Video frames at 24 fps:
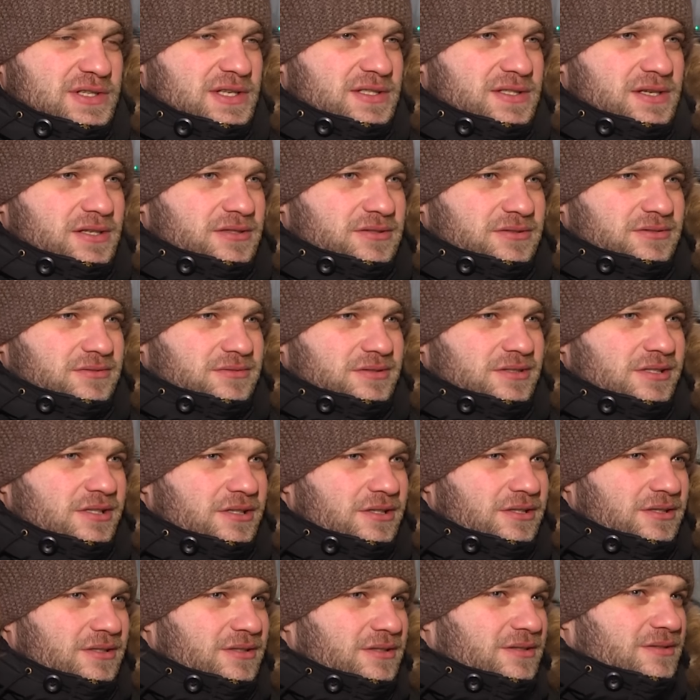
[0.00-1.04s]
сказать
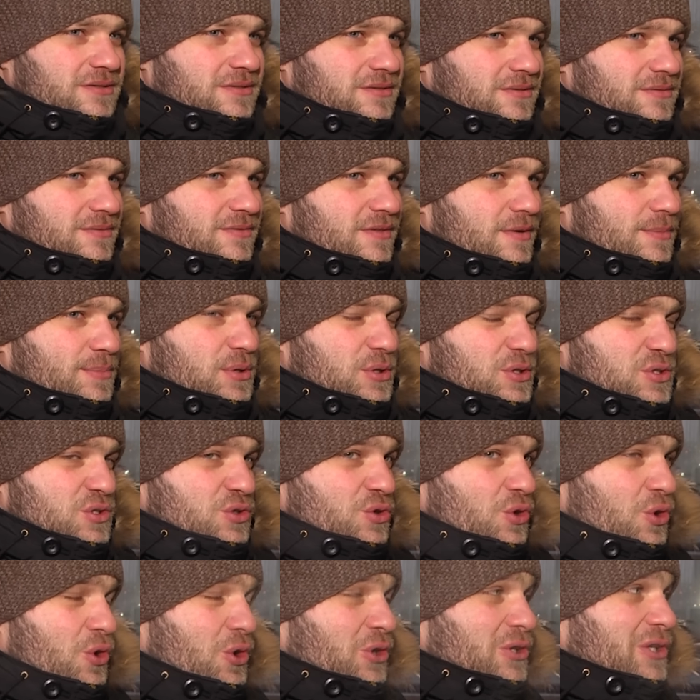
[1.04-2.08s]
на вопрос,
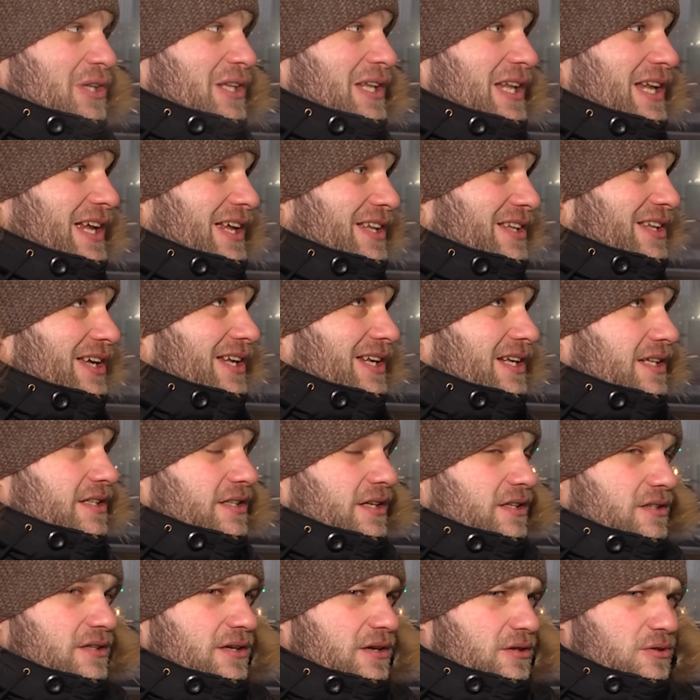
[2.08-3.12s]
уходит ли она или
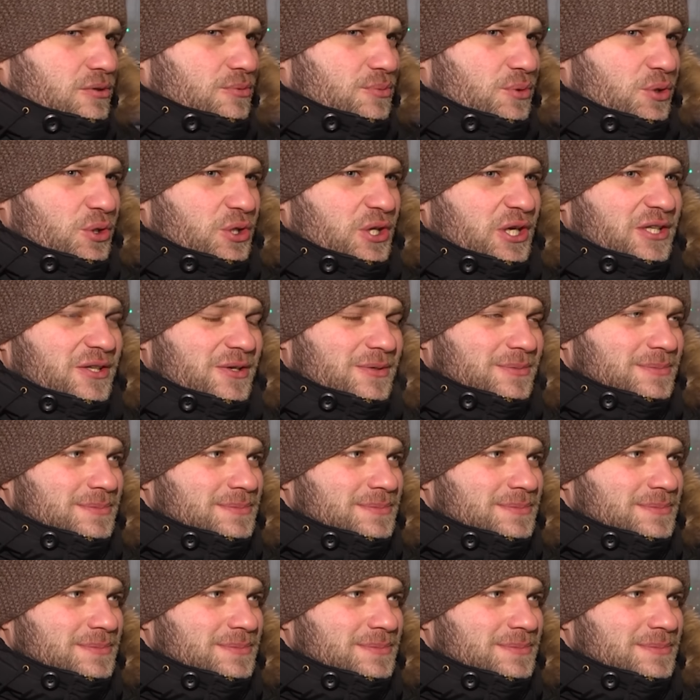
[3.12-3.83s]
нет. Я думаю, нет.